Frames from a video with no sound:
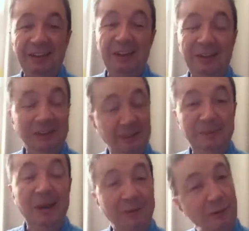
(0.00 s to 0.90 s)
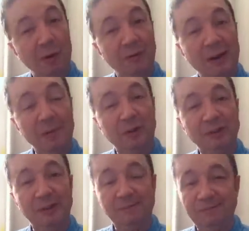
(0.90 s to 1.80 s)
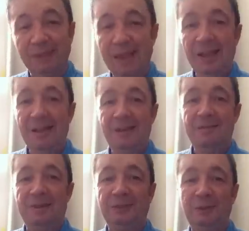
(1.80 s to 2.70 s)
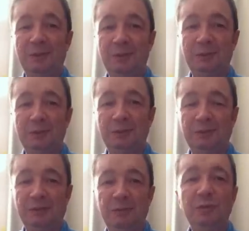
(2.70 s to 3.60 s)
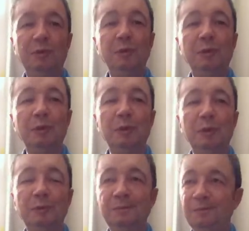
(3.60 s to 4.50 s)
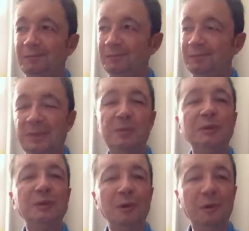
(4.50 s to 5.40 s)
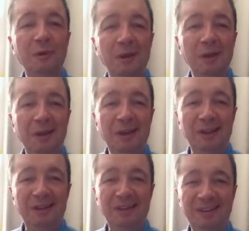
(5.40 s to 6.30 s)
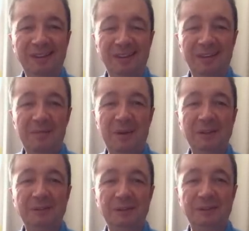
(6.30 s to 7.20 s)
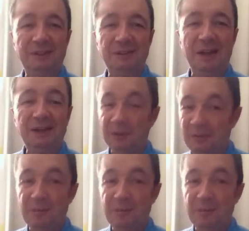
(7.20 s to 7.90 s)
J'espère vous revoir l'an prochain, parce que j'ai beaucoup d'émotions euh, en parlant de ce festival.